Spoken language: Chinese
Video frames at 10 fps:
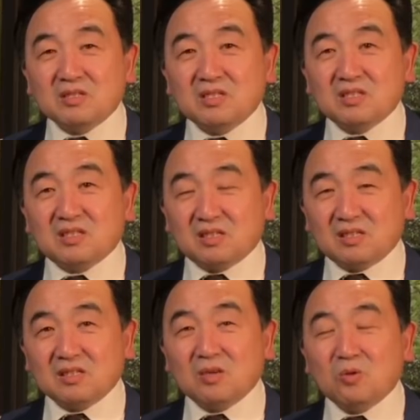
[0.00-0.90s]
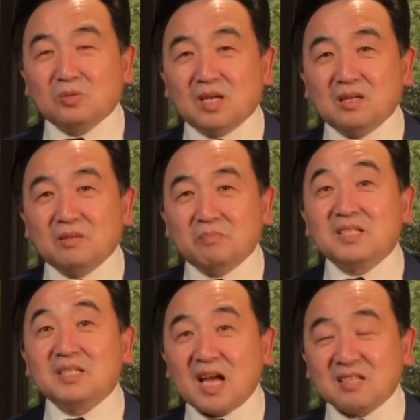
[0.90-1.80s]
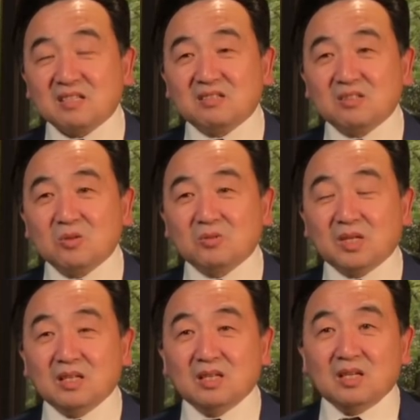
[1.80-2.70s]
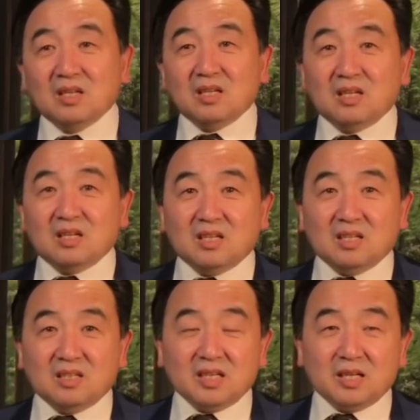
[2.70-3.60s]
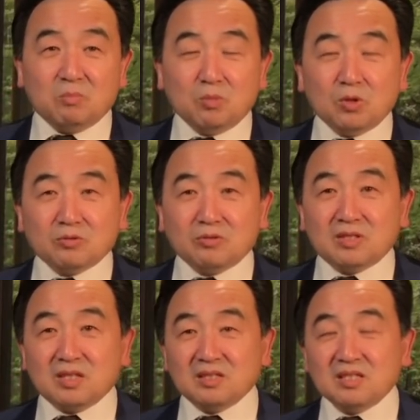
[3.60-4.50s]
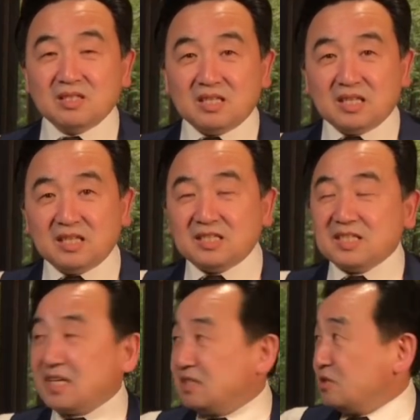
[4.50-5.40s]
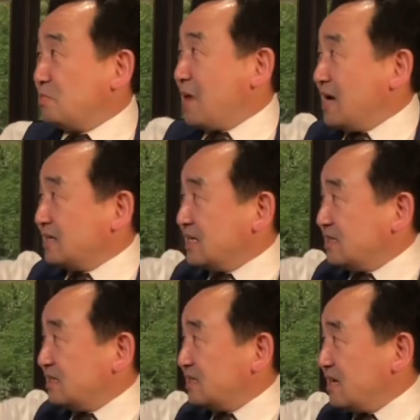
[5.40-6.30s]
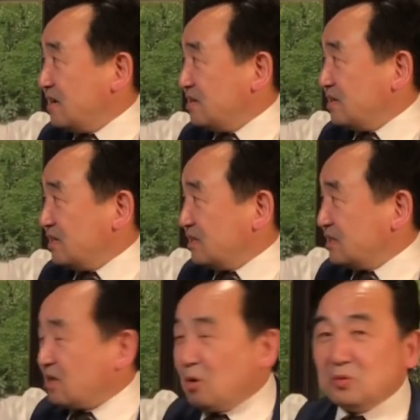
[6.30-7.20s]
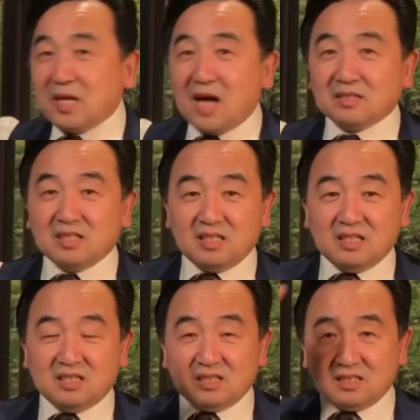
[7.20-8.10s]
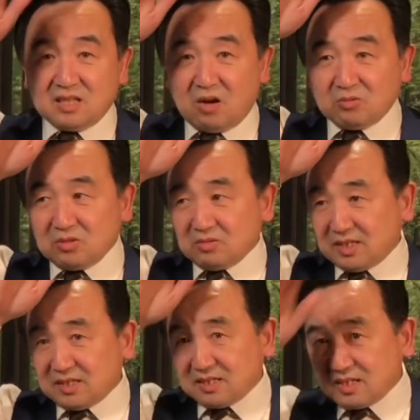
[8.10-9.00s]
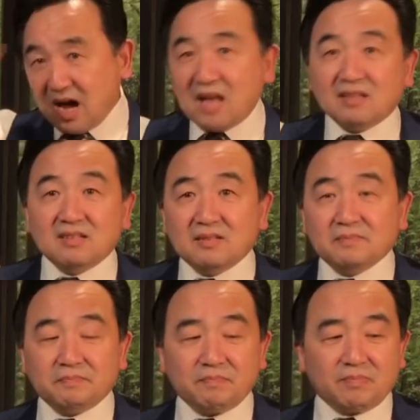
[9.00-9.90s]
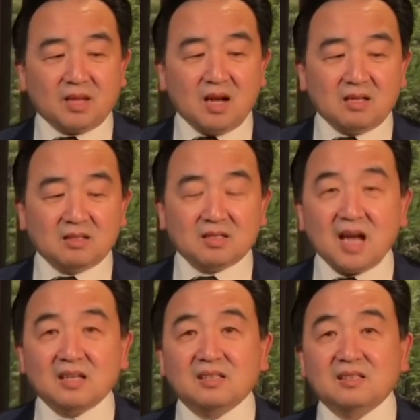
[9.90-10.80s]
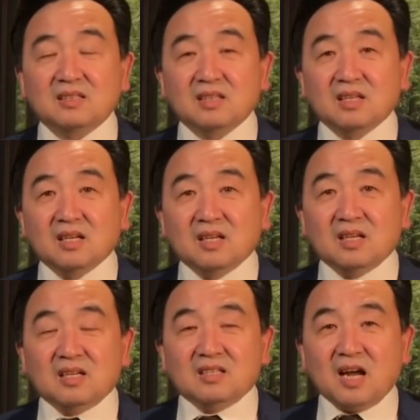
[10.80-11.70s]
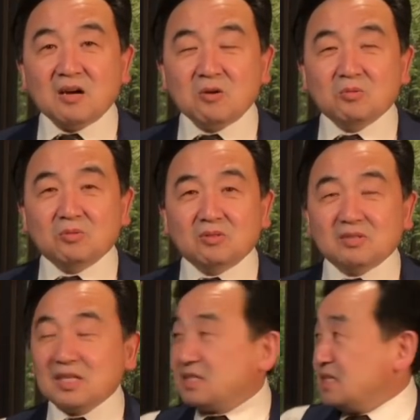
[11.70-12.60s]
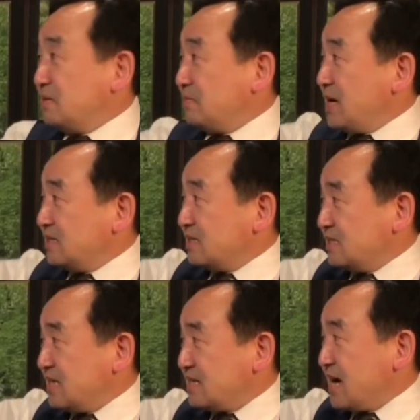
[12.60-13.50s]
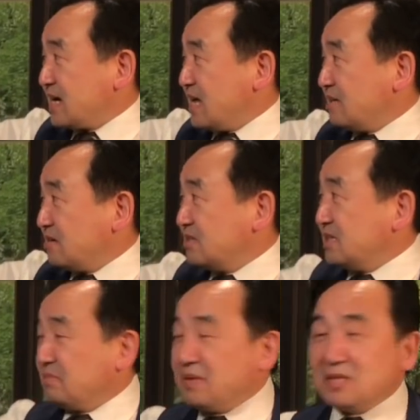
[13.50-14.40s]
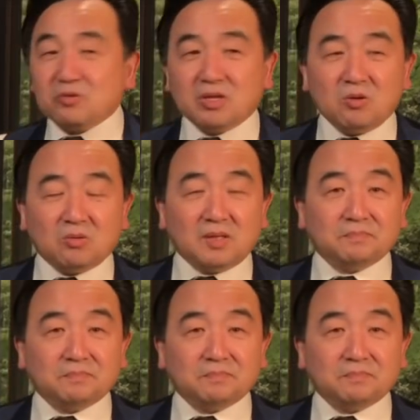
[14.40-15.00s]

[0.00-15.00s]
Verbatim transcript: 死了之后呢，被杀死之后呢，那个莫顿曾经一剑就把这只山头羊的一只脚就给砍了，啊，砍了。然后这是影片，这现在看到是影片最后了。